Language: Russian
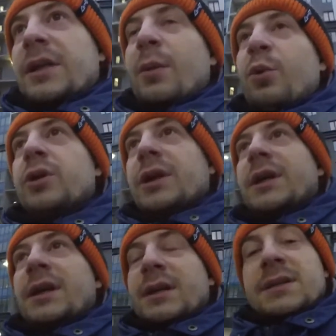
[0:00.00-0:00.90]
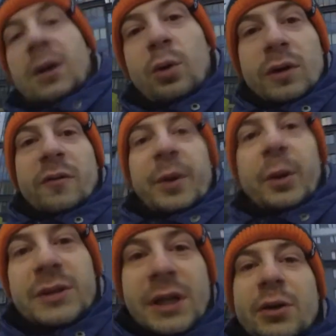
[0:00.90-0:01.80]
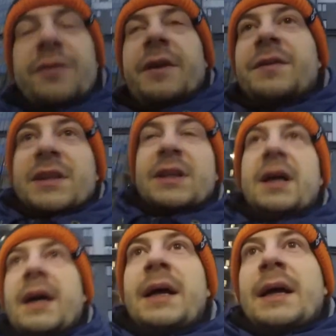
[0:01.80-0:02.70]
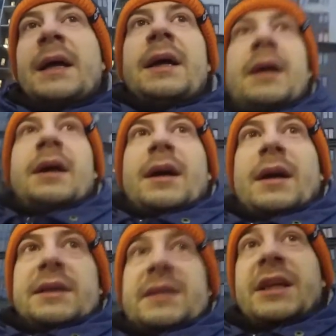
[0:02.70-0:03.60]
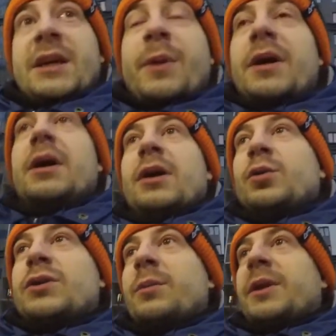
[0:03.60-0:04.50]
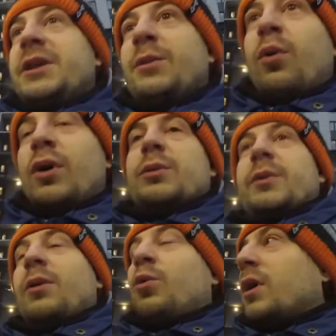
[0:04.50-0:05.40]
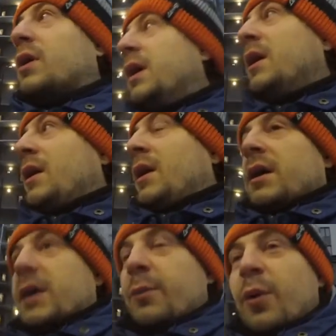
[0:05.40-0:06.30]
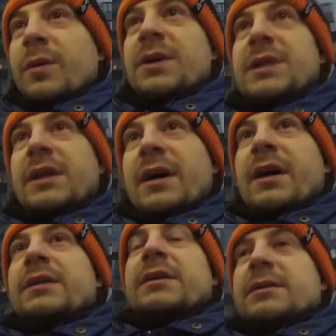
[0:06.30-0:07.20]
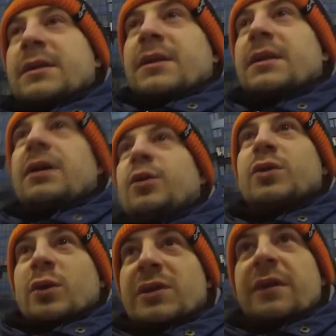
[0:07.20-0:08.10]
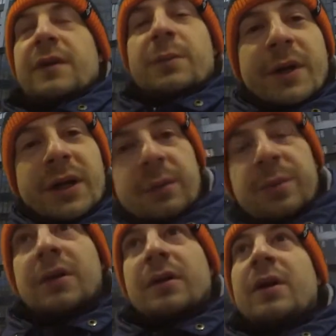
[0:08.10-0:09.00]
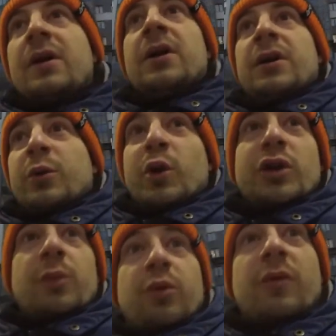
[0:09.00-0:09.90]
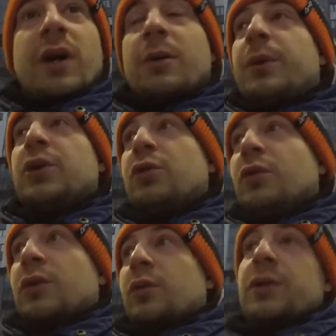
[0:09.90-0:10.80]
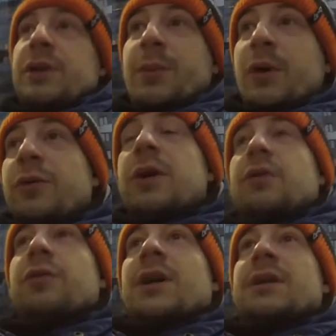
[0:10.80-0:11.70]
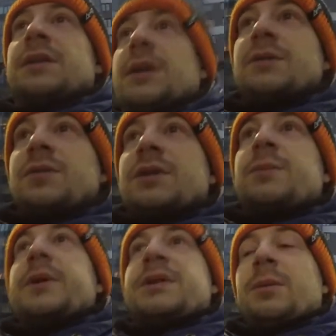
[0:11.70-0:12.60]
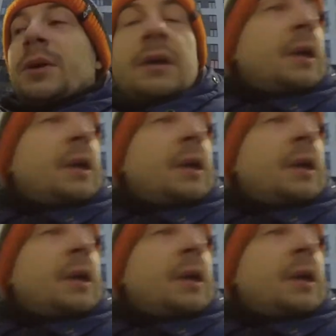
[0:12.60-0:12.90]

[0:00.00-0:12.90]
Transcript: требуют каких-то загонов при установке, всегда а, за них при, нужно платить больше, потому как, как помните, я этот э, люстру софит прикрепил, то есть я буквально пришел такой типа хуяк-хуяк, здравствуйте, спасибо.